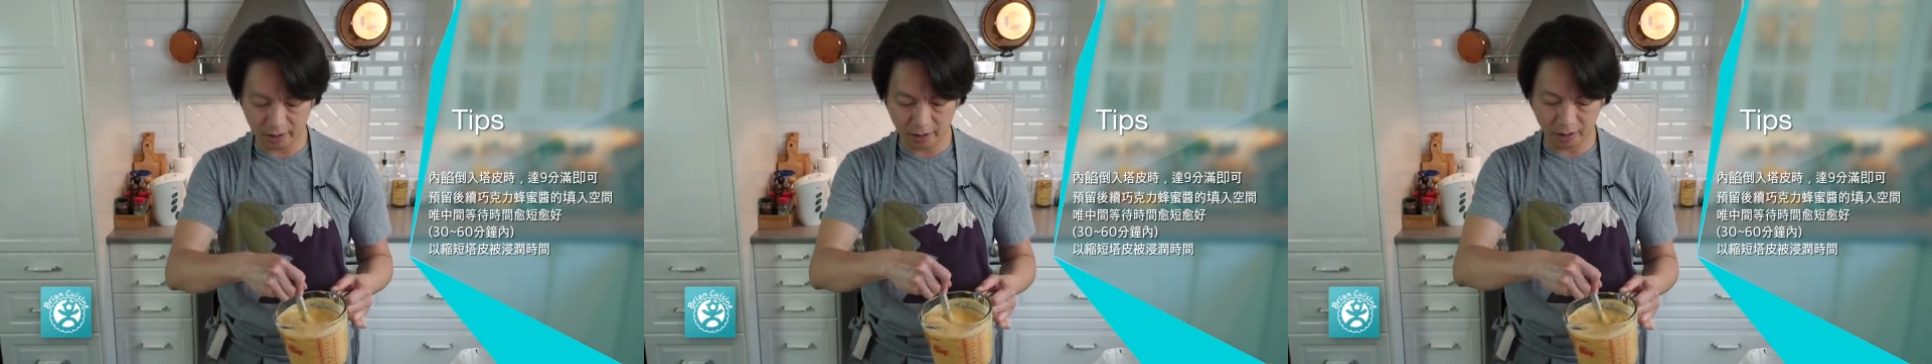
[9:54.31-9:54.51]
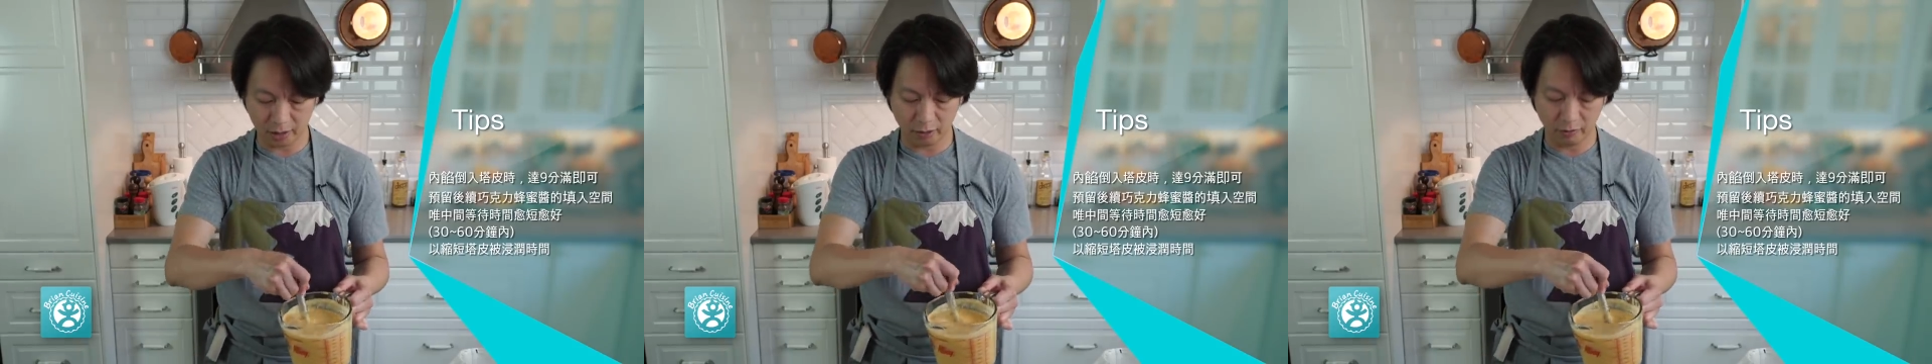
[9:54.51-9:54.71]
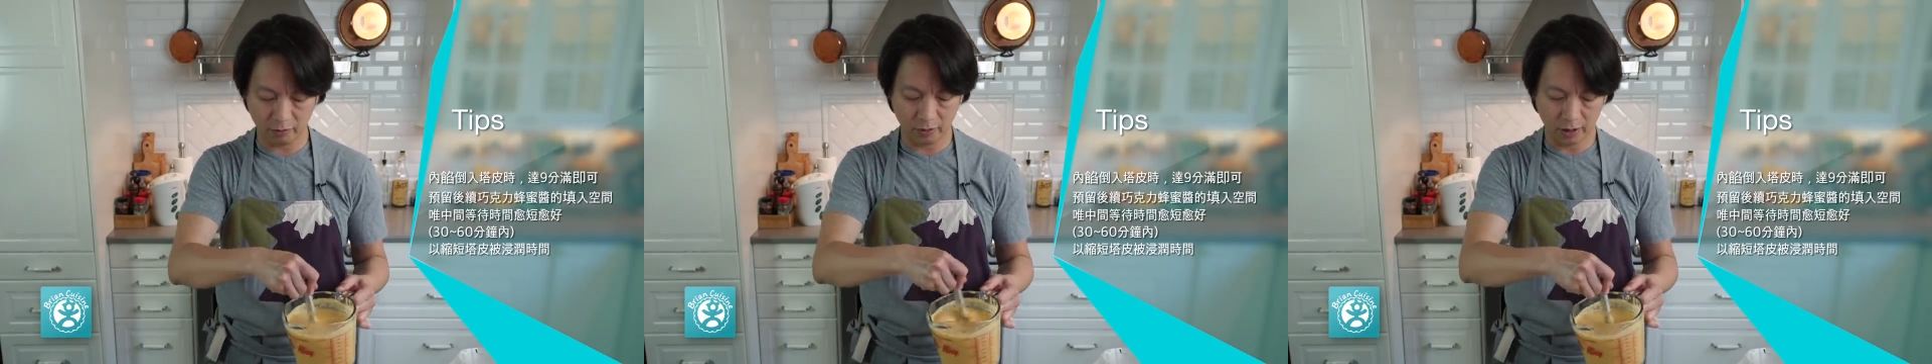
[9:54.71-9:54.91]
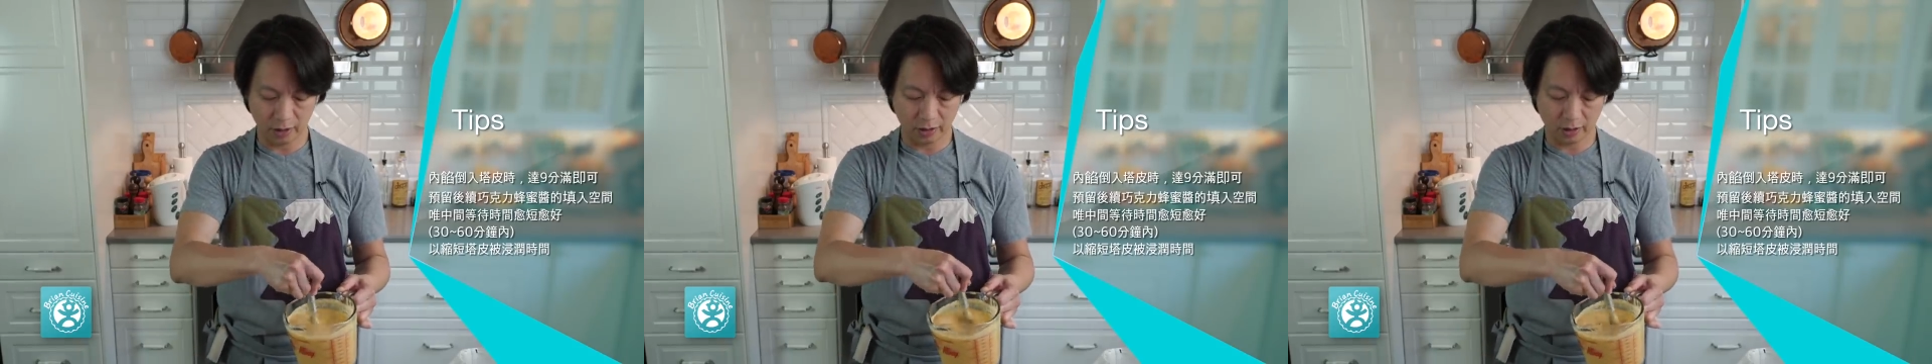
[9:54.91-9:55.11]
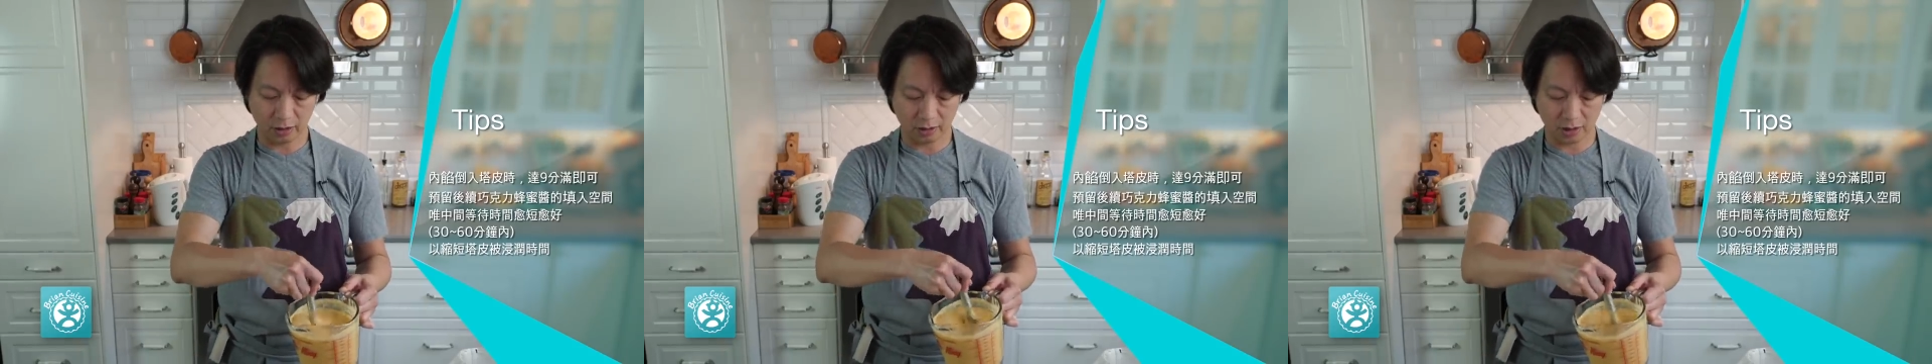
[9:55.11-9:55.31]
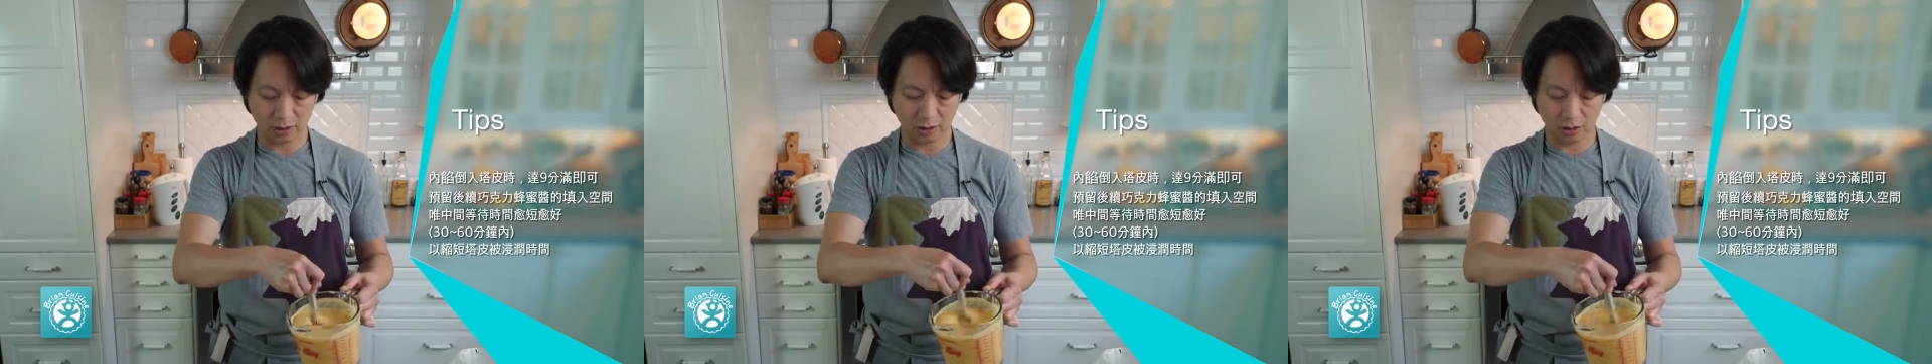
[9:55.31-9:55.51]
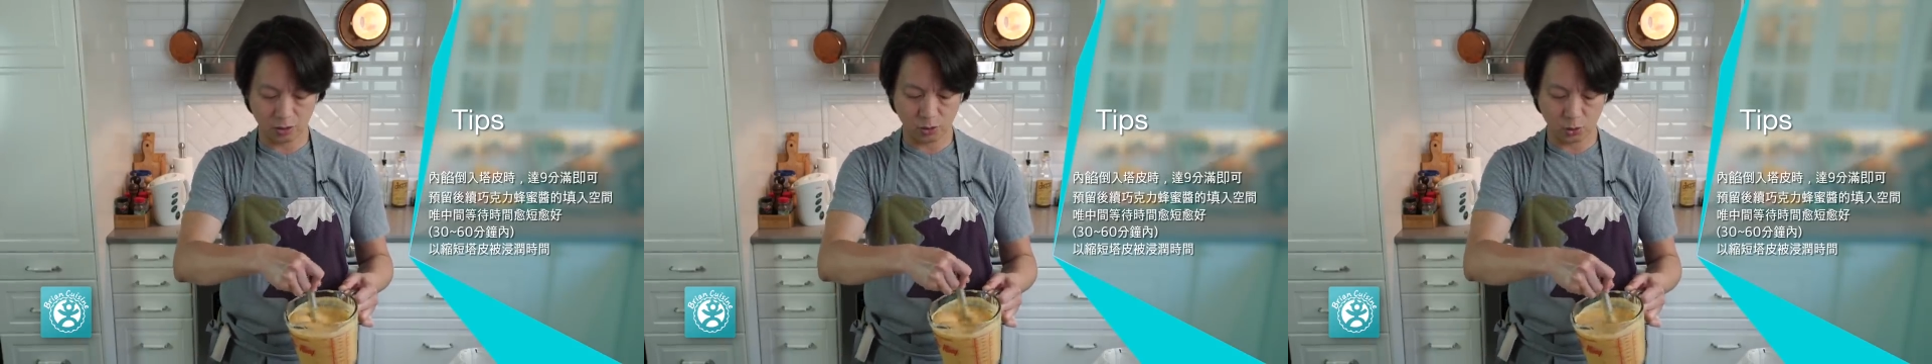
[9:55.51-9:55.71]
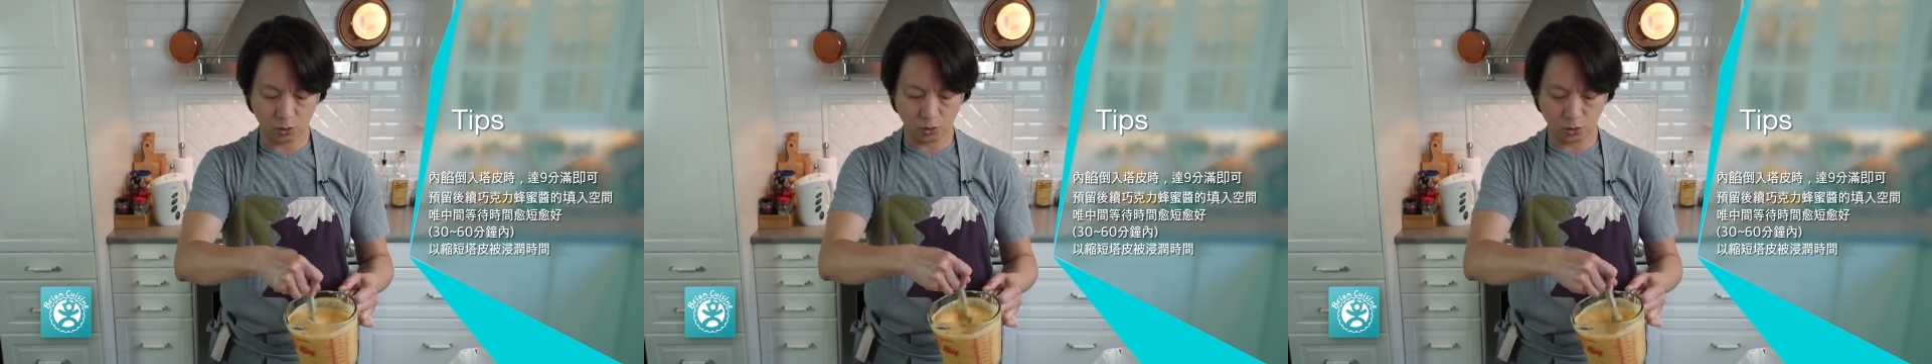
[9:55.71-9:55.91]
然后倒进
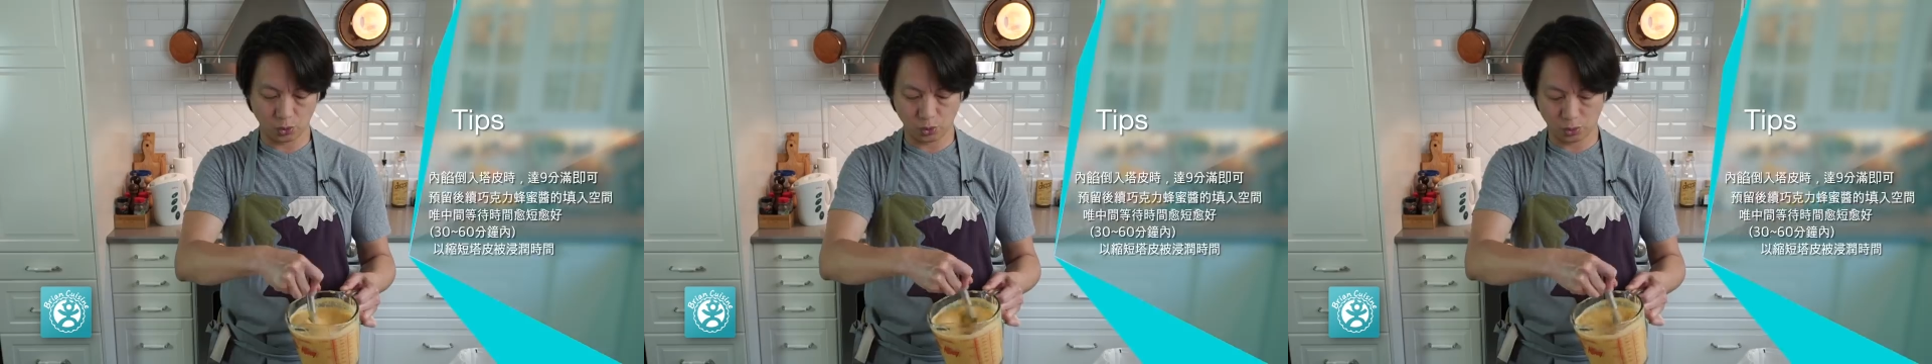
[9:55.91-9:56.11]
去